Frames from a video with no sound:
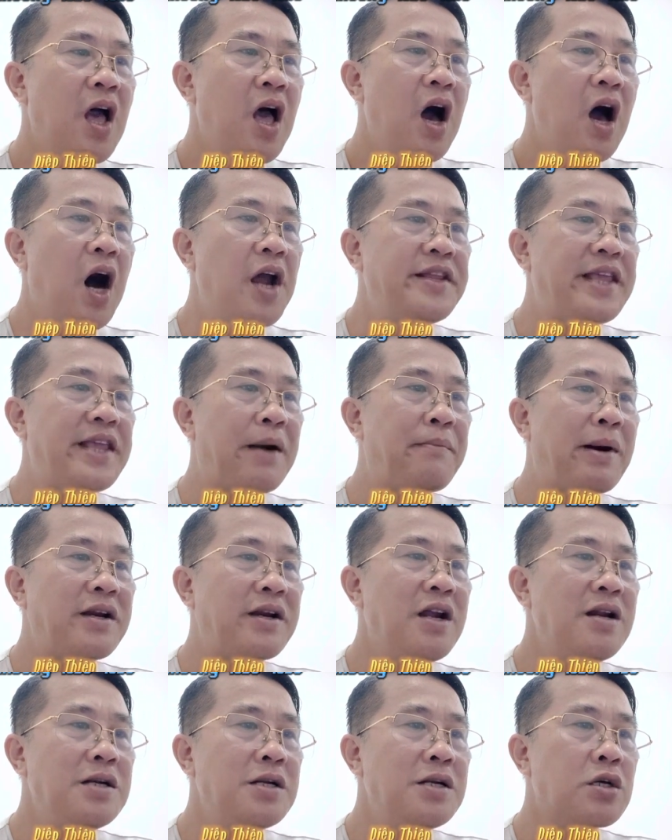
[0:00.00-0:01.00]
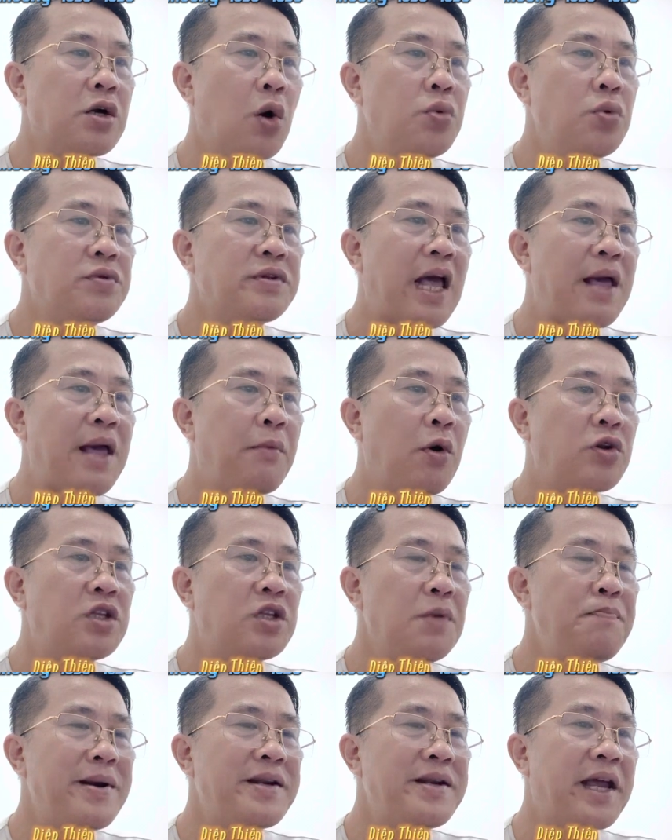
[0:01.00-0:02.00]
Hình dạng mặt đất cũng tại một
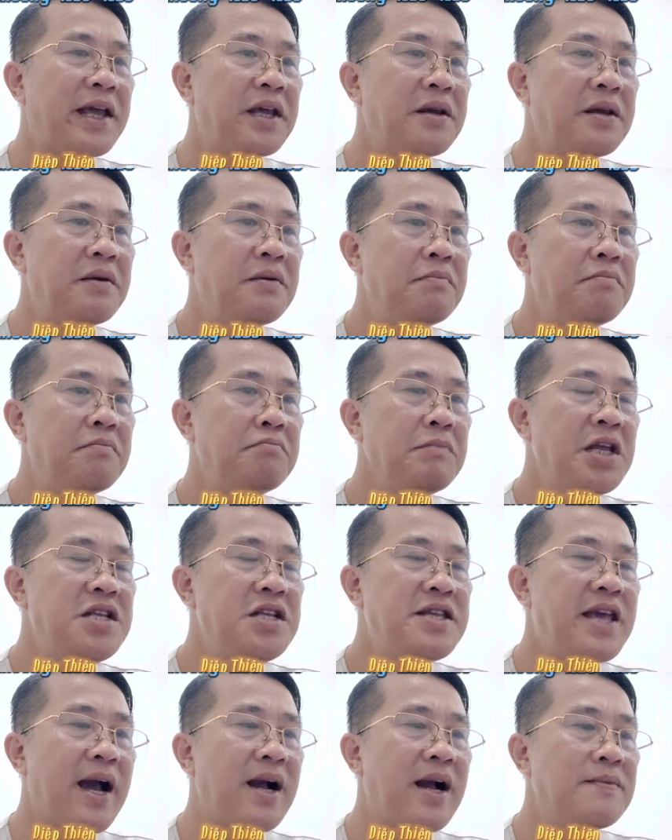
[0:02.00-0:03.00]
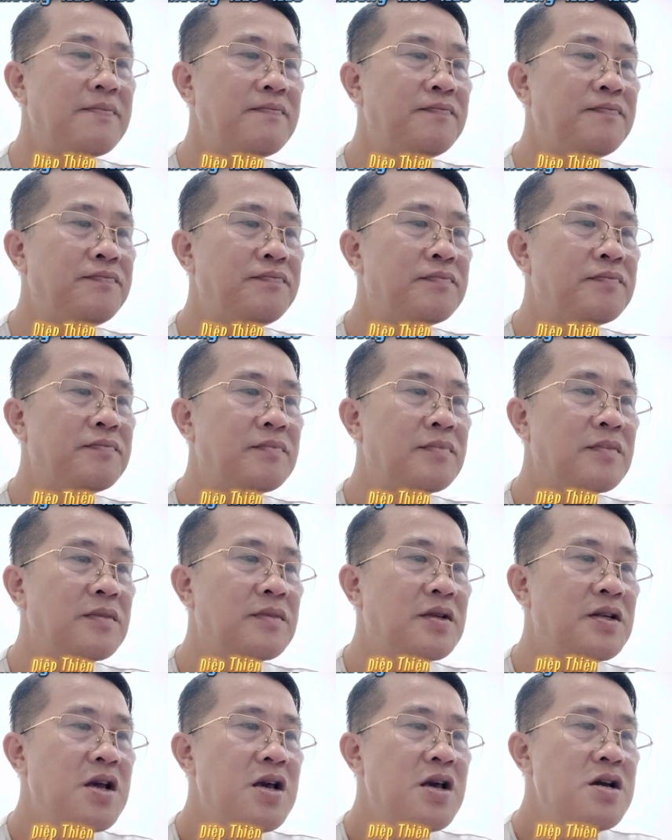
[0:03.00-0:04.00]
chất bắt này biến dạng.
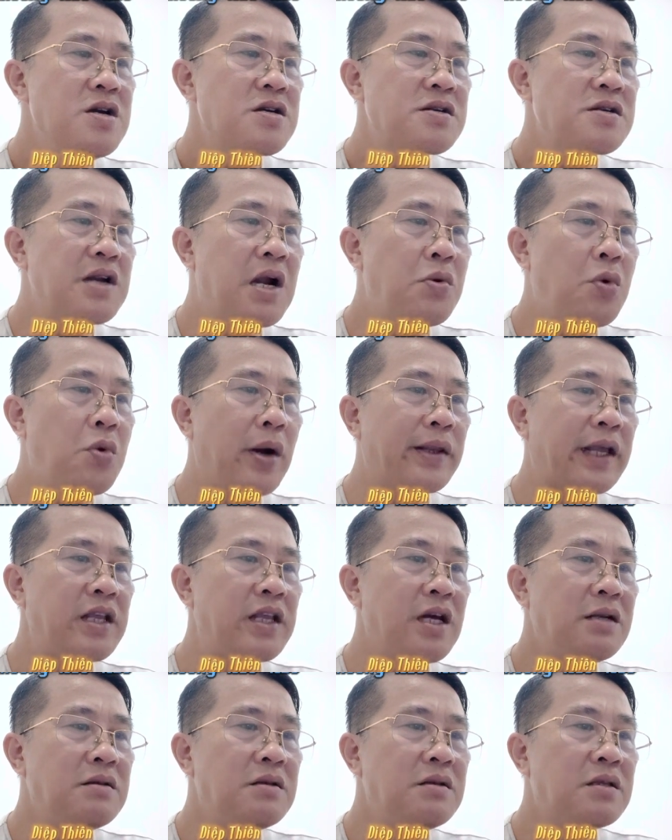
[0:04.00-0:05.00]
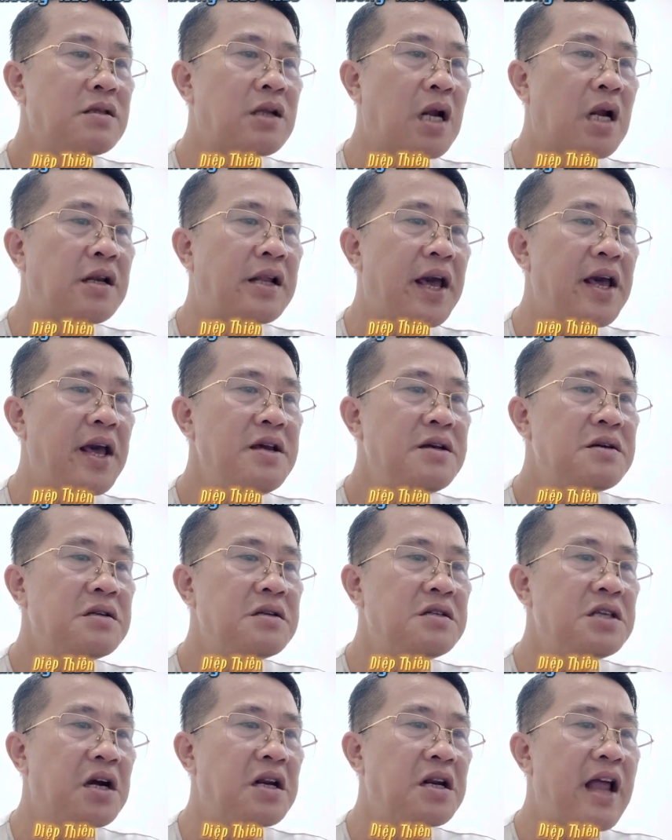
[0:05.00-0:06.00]
Đông Hoàng Thái Nhất thân thể
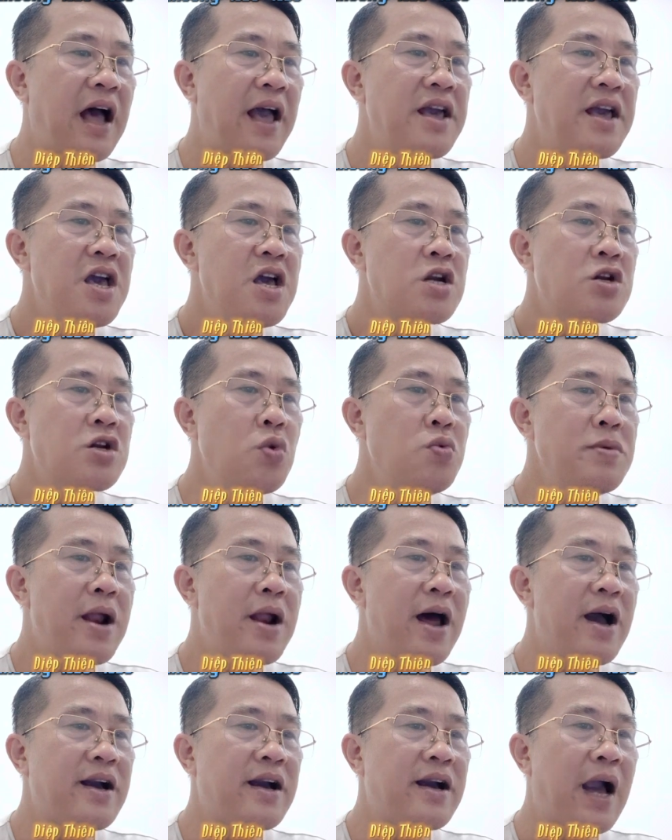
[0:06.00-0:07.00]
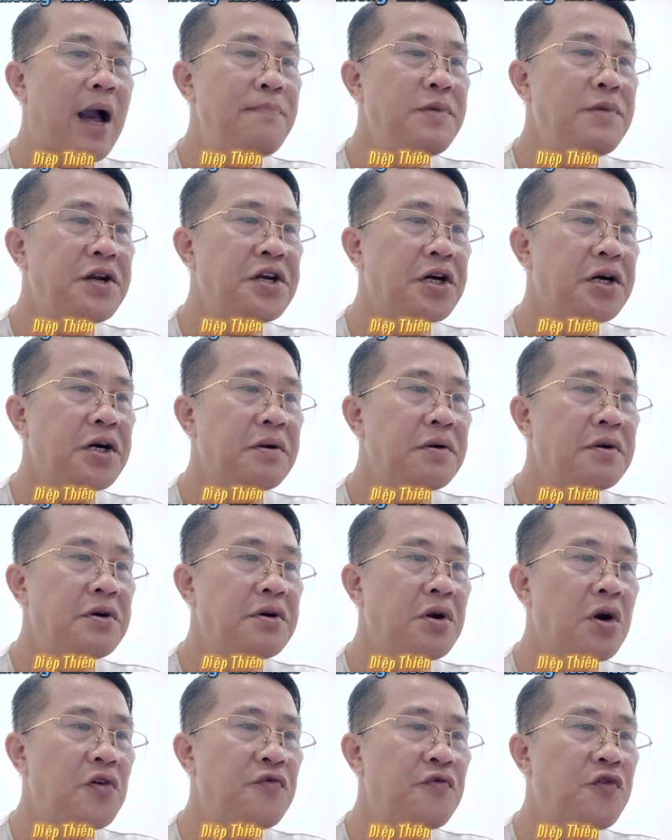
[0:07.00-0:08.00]
dừng lại, đúng là cảm nhận được
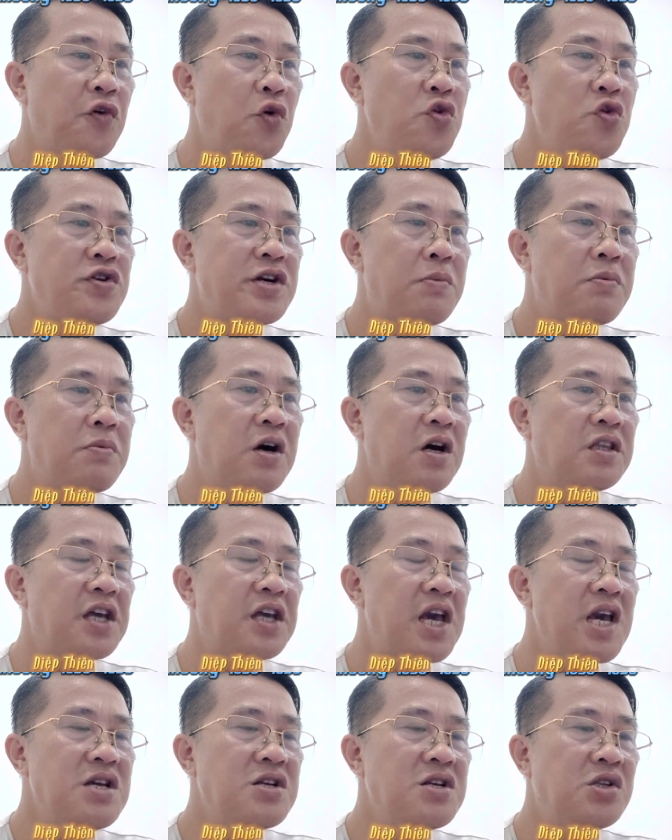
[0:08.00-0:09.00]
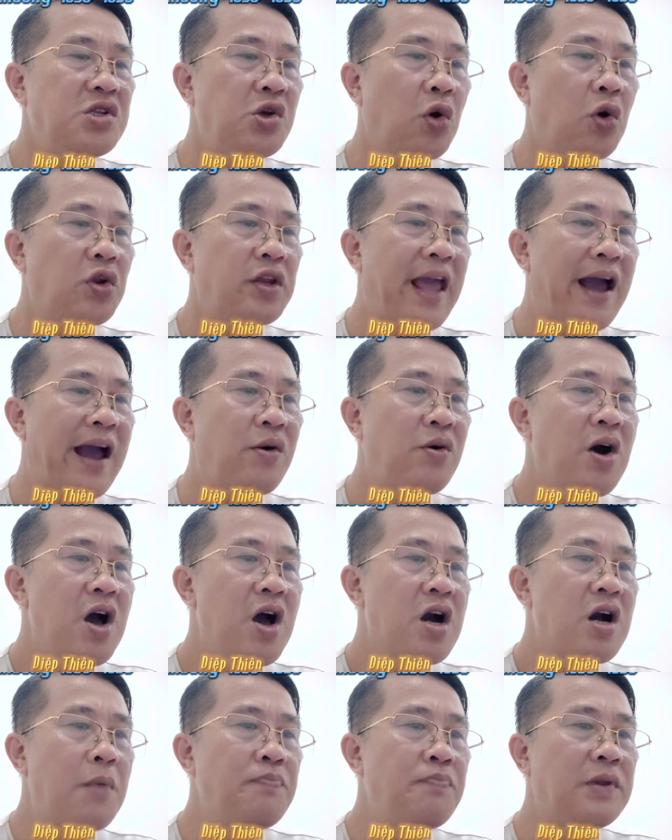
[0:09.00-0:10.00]
nội phủ trong cơ thể nhộn nhạo,
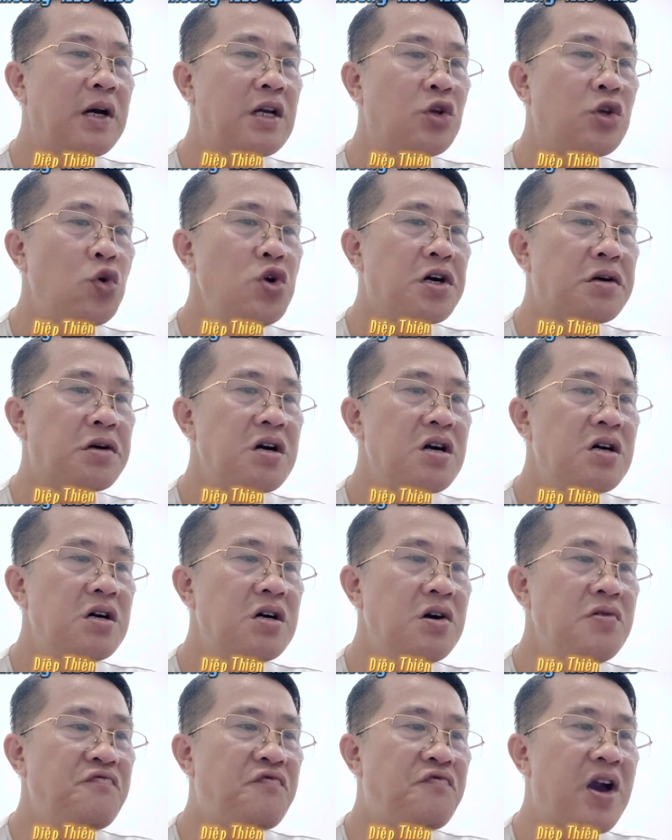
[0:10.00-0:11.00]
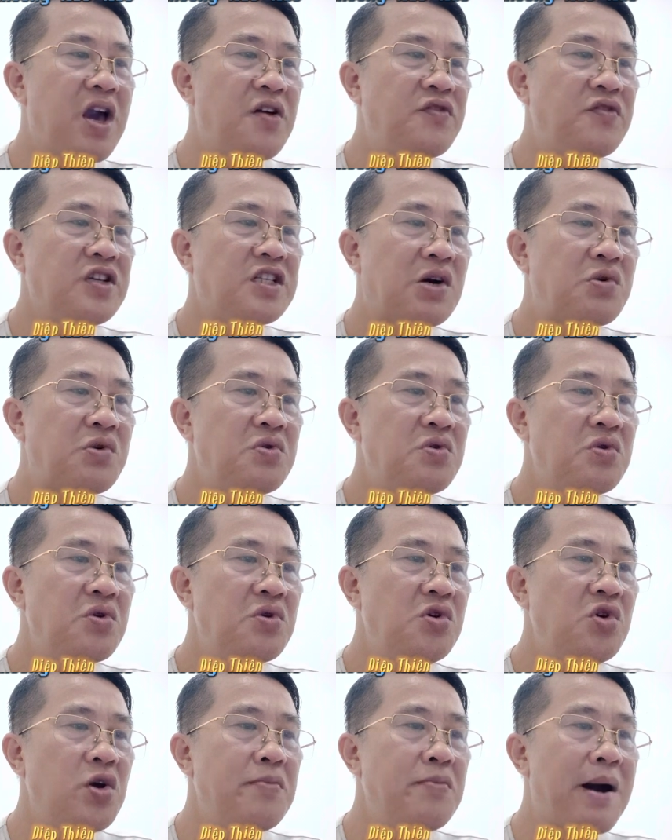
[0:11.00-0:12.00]
không tự chủ được hướng về phía sau,
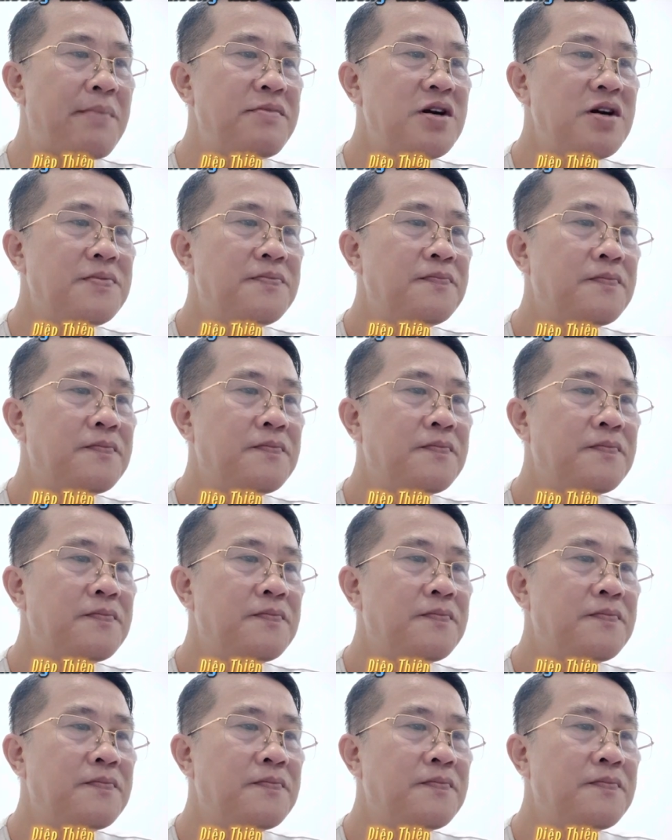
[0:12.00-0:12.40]
lùi ba bước.